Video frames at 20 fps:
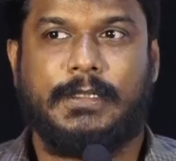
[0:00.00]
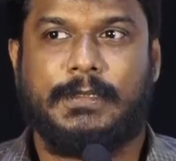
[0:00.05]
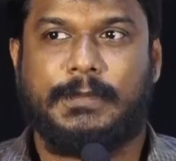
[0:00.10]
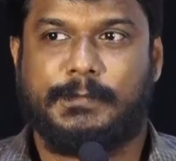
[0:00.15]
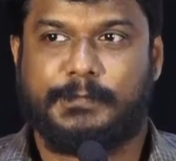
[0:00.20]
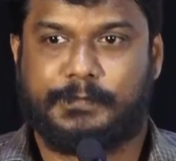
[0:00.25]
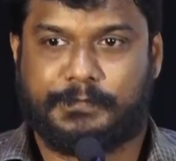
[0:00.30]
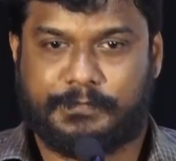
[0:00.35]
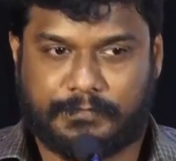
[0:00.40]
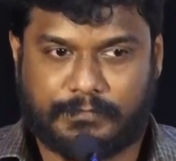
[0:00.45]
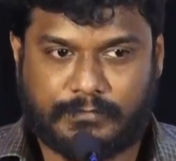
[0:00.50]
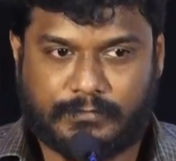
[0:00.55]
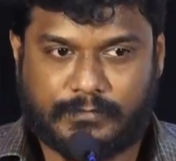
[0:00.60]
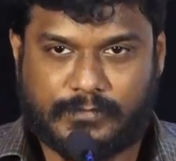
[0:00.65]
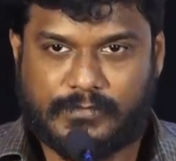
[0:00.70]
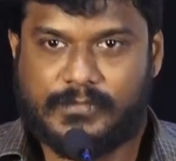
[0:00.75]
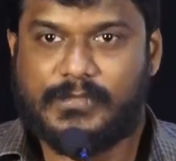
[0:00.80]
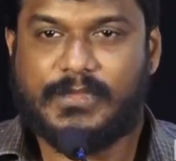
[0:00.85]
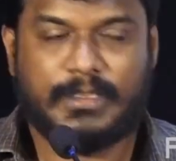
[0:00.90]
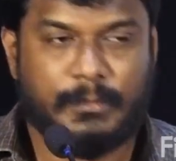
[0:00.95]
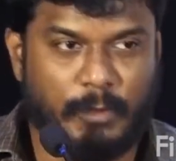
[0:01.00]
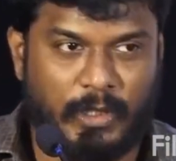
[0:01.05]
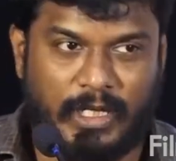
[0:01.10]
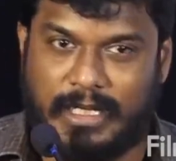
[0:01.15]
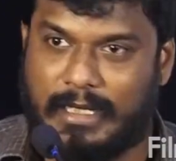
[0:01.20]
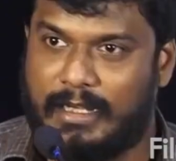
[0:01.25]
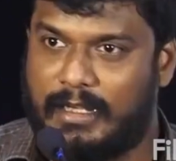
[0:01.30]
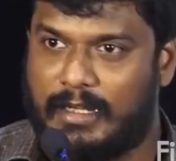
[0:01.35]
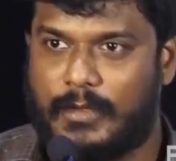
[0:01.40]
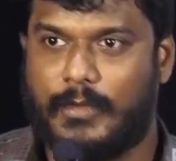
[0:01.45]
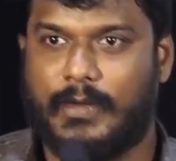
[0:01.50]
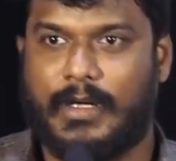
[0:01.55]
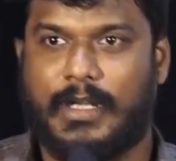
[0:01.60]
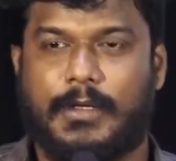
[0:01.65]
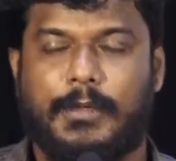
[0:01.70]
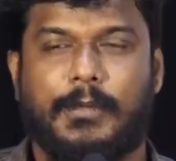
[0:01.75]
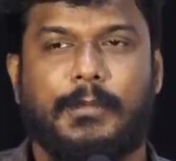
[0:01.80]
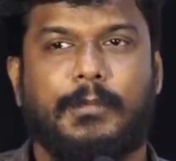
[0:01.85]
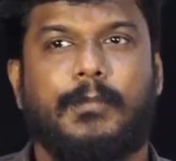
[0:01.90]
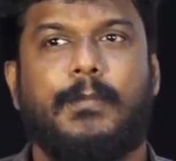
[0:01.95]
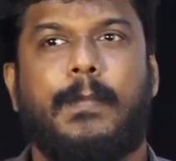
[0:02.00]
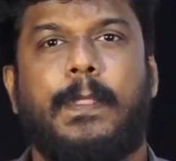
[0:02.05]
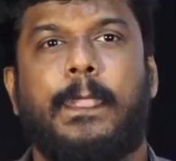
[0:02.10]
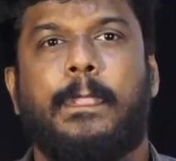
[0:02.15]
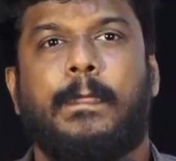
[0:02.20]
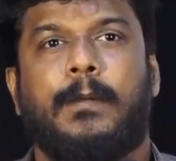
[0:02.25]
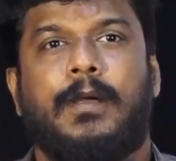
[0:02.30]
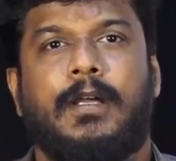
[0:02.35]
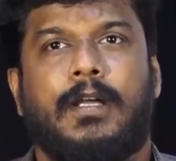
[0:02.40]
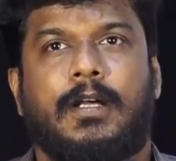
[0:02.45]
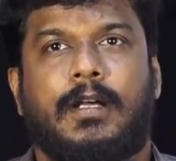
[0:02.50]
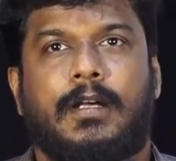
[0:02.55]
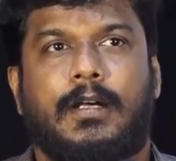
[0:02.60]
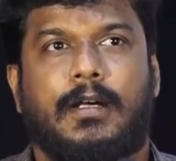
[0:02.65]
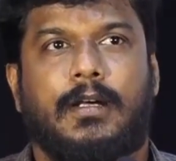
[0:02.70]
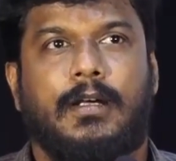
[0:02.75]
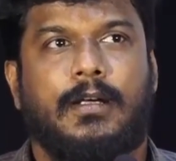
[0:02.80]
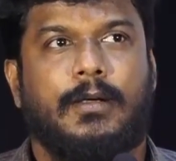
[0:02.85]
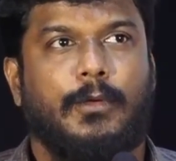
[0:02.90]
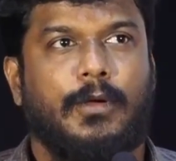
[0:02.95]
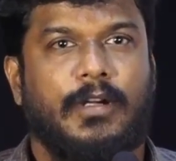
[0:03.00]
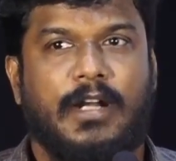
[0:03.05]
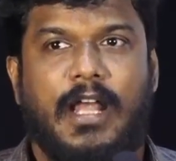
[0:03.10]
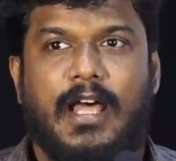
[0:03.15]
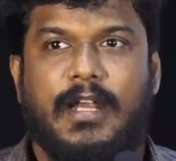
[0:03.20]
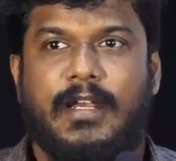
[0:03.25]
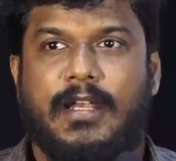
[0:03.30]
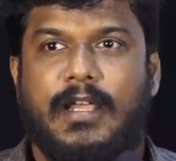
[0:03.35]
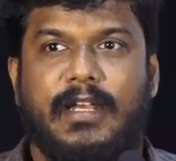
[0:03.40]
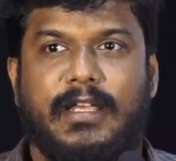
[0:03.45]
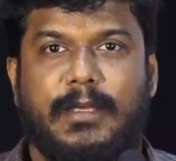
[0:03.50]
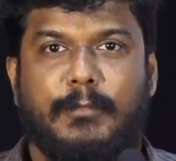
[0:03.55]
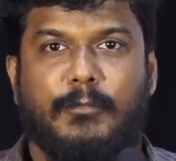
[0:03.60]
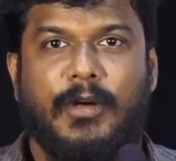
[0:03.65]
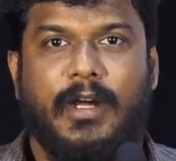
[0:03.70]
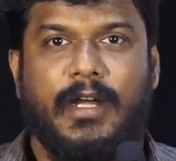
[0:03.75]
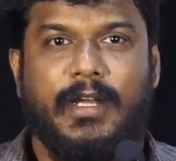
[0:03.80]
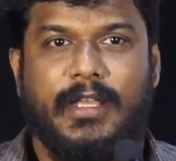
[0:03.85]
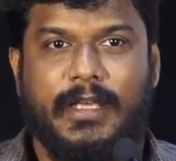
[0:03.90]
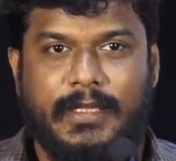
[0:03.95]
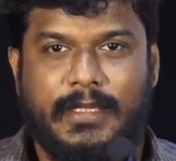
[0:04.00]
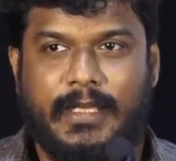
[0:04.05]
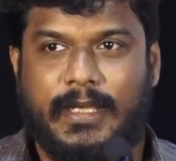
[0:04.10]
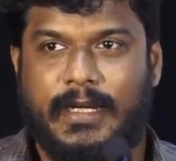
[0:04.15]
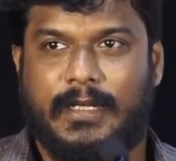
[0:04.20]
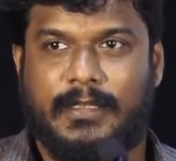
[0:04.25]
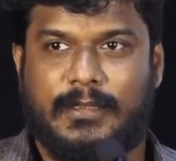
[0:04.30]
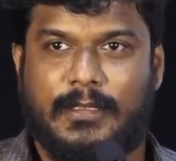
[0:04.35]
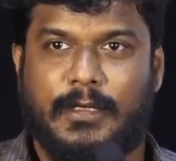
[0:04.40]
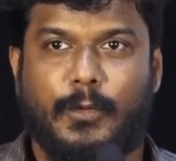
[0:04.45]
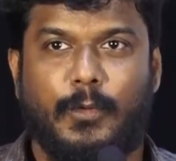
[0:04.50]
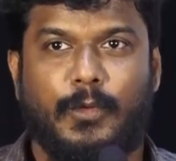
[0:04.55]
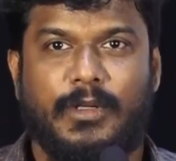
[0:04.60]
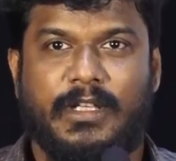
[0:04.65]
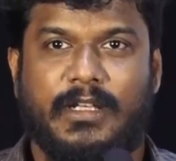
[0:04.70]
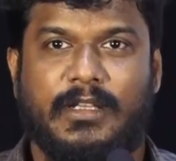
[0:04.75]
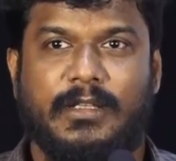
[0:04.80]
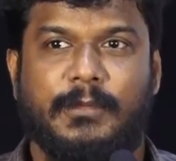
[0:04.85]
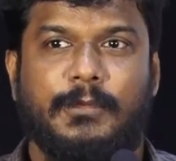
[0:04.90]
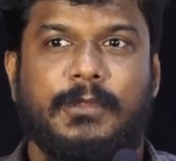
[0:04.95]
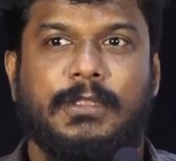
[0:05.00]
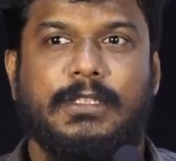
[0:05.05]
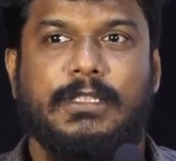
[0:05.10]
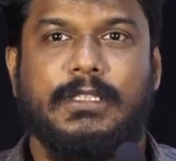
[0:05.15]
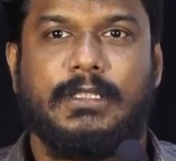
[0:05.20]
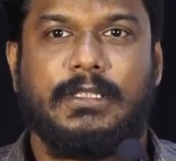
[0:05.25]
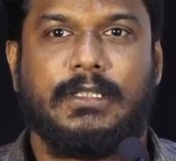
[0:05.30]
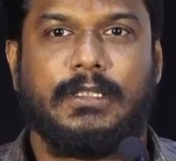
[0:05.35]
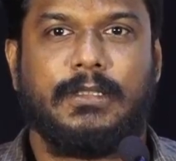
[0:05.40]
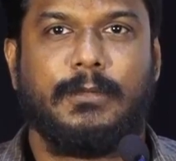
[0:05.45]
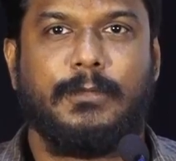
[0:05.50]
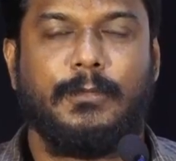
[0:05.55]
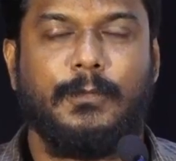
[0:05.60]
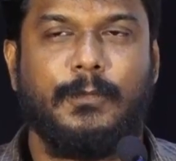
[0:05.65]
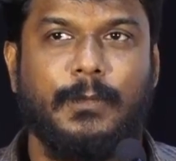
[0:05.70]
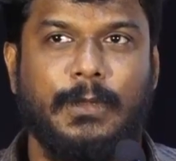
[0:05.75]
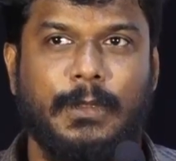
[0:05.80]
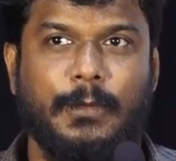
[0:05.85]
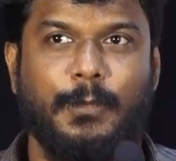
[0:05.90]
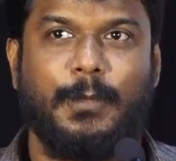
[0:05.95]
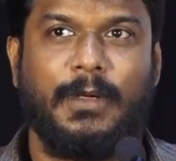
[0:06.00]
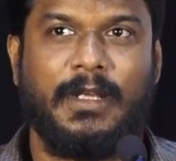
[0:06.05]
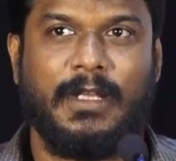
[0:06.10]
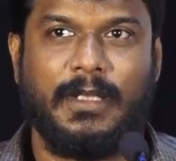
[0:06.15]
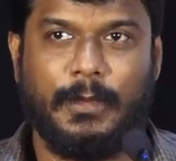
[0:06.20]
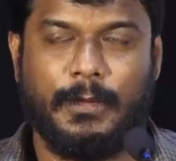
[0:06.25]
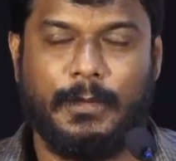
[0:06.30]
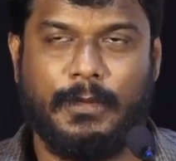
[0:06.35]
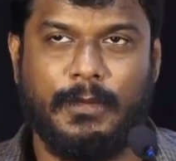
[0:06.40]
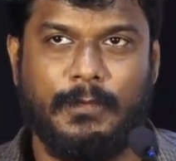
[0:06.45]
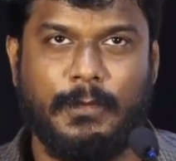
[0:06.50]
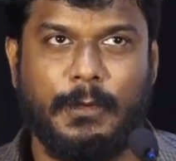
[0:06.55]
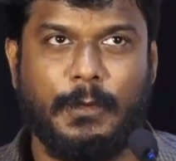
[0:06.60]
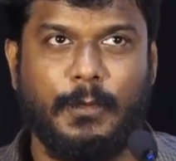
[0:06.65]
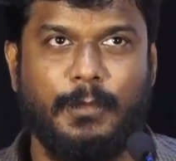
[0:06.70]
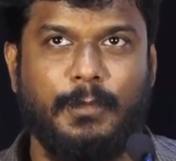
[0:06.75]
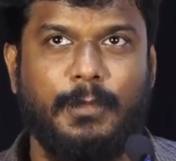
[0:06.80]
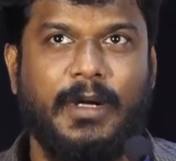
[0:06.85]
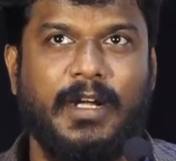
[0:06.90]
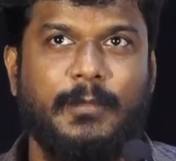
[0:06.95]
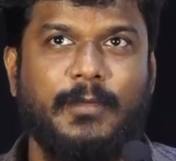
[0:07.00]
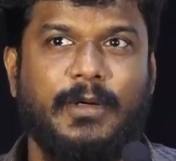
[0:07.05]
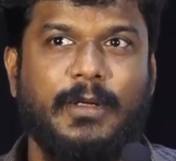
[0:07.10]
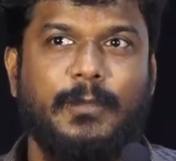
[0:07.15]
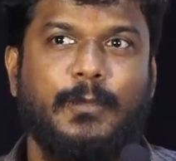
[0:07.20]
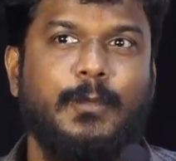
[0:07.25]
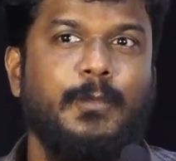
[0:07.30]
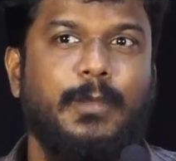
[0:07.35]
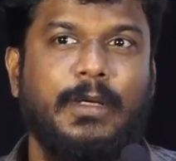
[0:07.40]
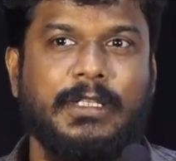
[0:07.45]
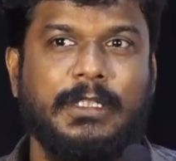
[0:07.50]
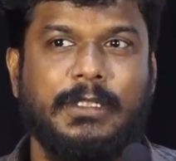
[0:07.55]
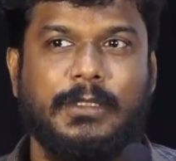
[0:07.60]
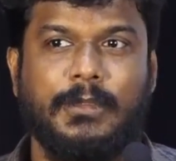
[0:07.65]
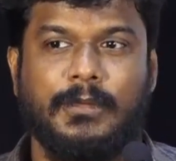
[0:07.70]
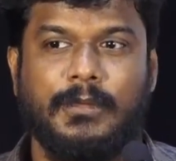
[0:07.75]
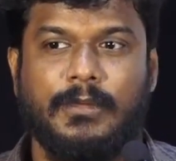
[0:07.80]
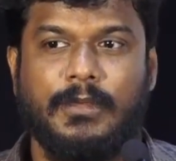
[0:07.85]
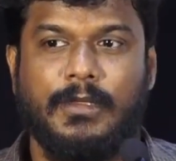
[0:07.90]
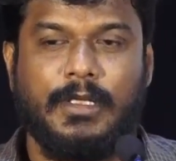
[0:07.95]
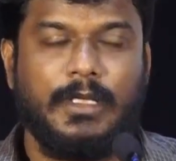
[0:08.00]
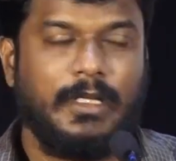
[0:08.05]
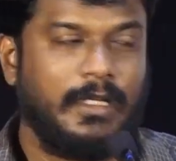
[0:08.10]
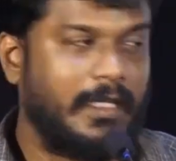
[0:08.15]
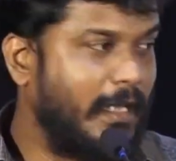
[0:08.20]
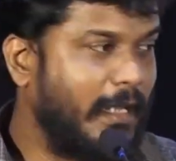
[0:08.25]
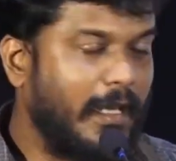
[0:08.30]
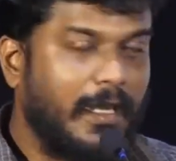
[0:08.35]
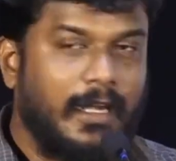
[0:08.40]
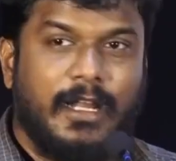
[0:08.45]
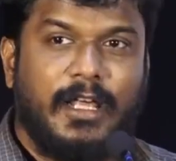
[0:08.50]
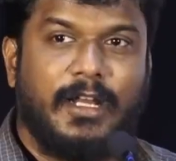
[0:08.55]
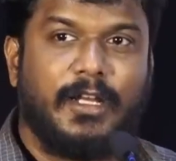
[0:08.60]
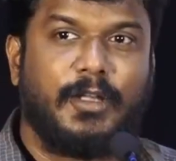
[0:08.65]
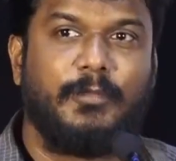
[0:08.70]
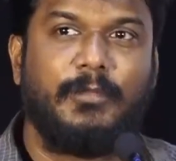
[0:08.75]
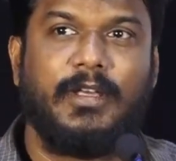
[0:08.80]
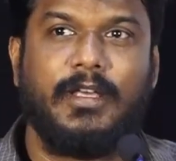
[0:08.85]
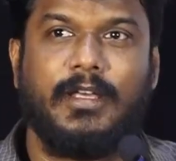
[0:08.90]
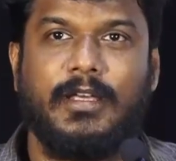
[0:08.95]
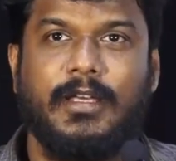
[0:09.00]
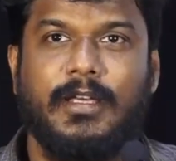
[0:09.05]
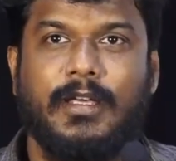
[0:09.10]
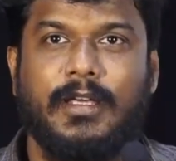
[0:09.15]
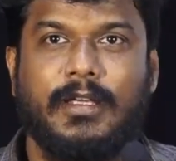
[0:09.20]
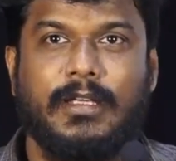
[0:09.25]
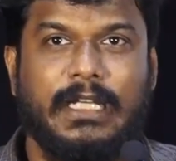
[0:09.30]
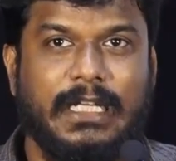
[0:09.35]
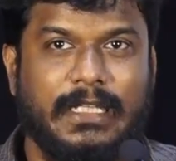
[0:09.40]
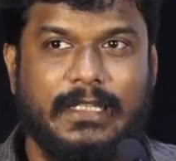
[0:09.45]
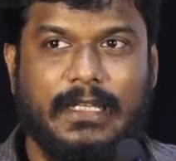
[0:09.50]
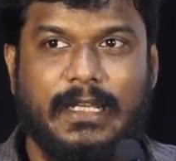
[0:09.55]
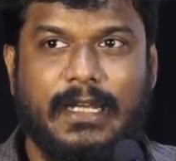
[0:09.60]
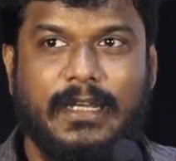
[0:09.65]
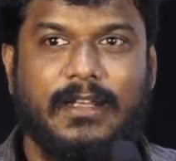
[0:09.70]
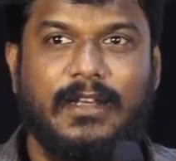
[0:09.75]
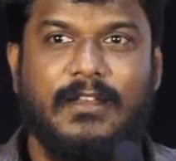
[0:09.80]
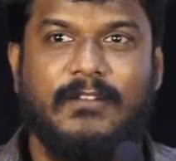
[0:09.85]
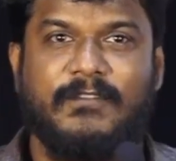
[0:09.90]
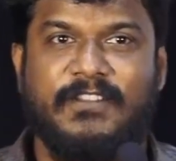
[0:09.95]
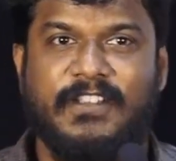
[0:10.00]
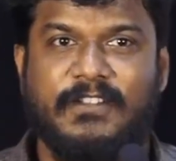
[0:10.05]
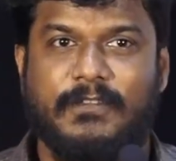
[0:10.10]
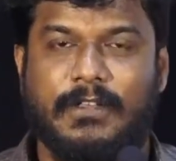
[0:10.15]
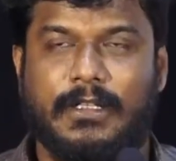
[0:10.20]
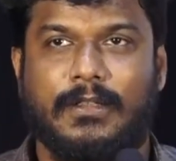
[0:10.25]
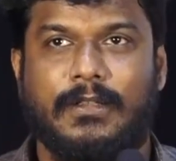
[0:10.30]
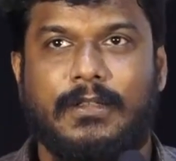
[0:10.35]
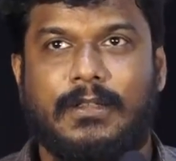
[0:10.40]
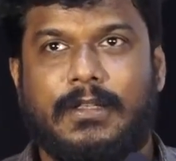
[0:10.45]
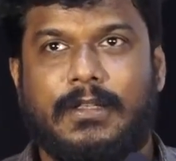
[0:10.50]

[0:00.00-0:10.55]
அதில் எல்லோருக்கும் வணக்கம் ஒரு நாலு நாளைக்கு முன்னாடி இதே இடத்துல கூடியிருந்த போது வெறும் பத வெறும் படபடப்பும் பதட்டம் இங்கே எல்லாருக்குமே கிட்டத்தட்ட எனக்கெல்லாம் ஃபீவர்